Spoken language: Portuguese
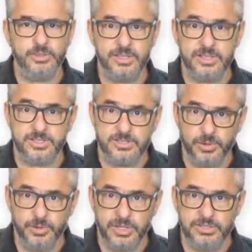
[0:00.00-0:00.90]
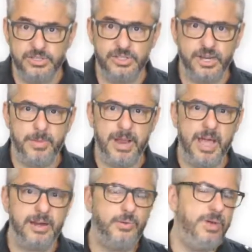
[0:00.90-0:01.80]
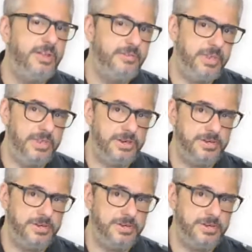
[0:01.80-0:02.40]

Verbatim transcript: sinta segurança de trabalhar com a Live